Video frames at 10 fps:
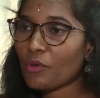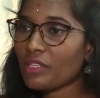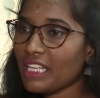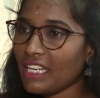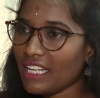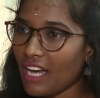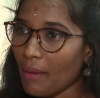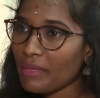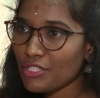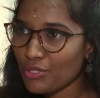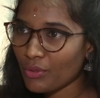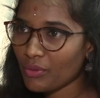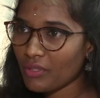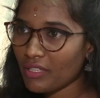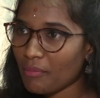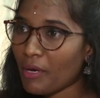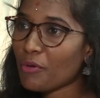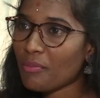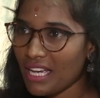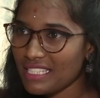మోదీ అమిత్ షో
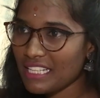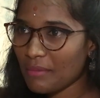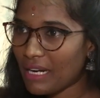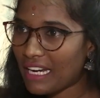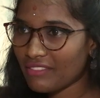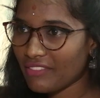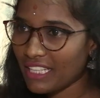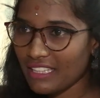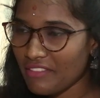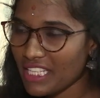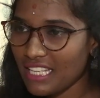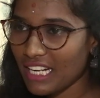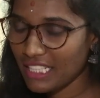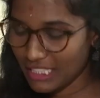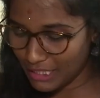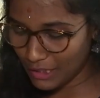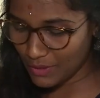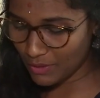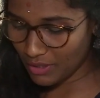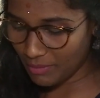మరో మాస్టర్ ప్లాన్ అయితే వేశారని అయితే
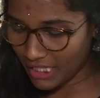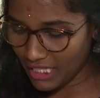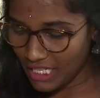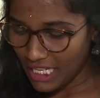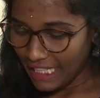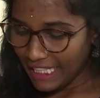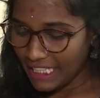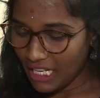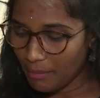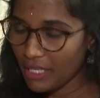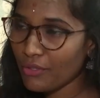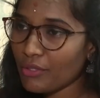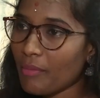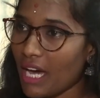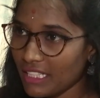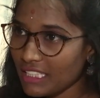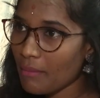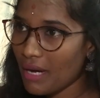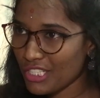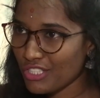తెలుస్తుంది మనకి ఇండియా పేరును
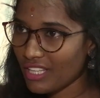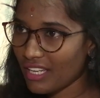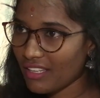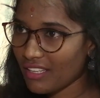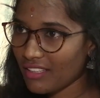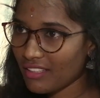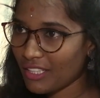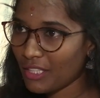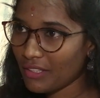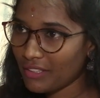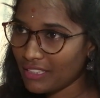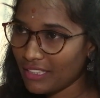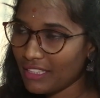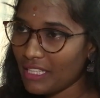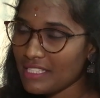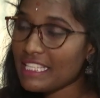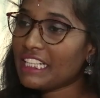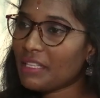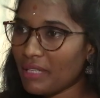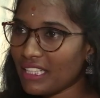భారత్గా మార్చితే
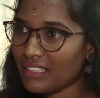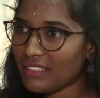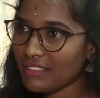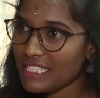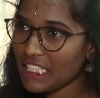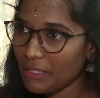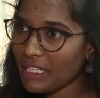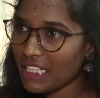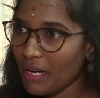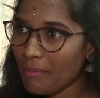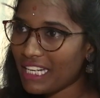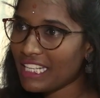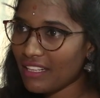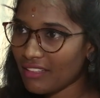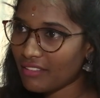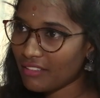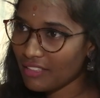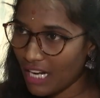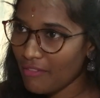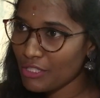సెంటిమెంట్ సెంటిమెంట్గా మళ్ళీ
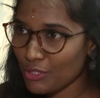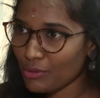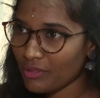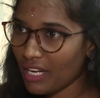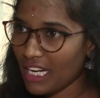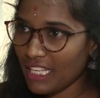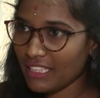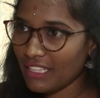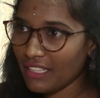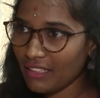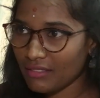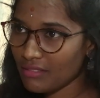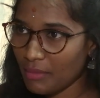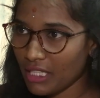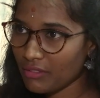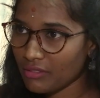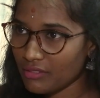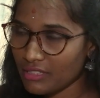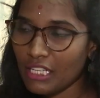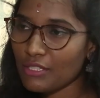రావచ్చు అని అయితే మనకు
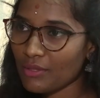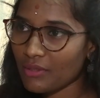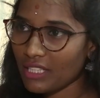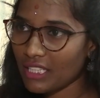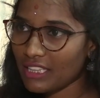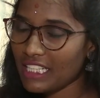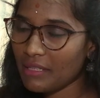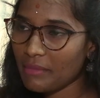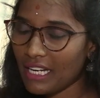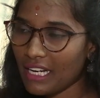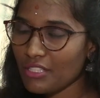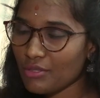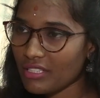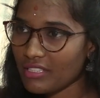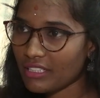తెలుస్తుంది దీన్ని మీరు ఎలా చూడొచ్చు